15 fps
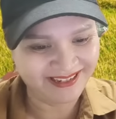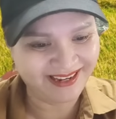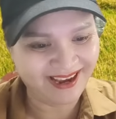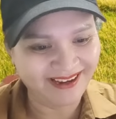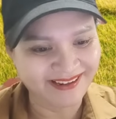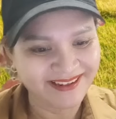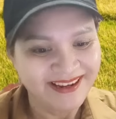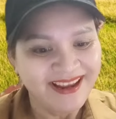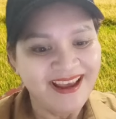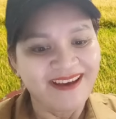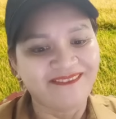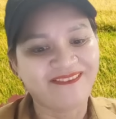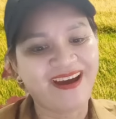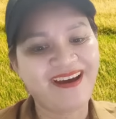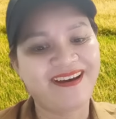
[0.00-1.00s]
trời
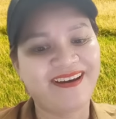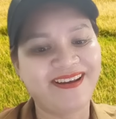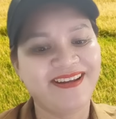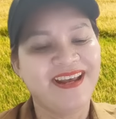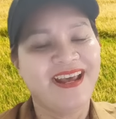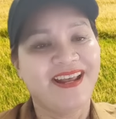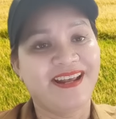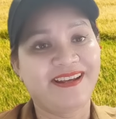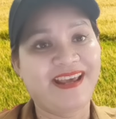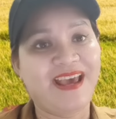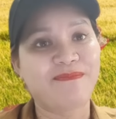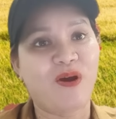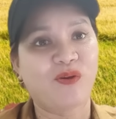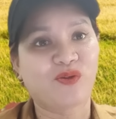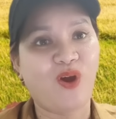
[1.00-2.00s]
má ơi nghe
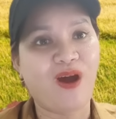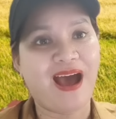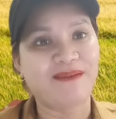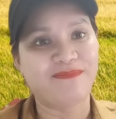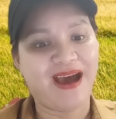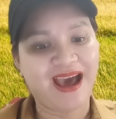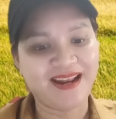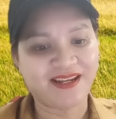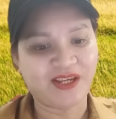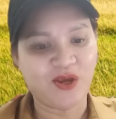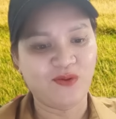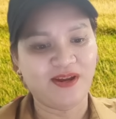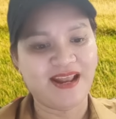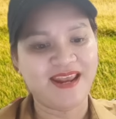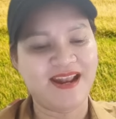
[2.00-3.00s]
bầu sô hà mã nó kêu
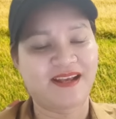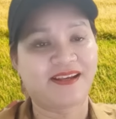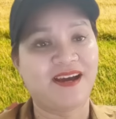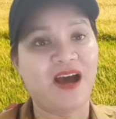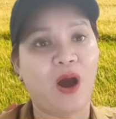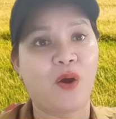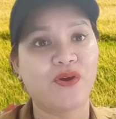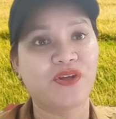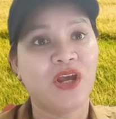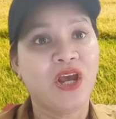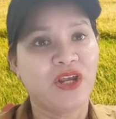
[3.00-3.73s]
là đây là cơ hội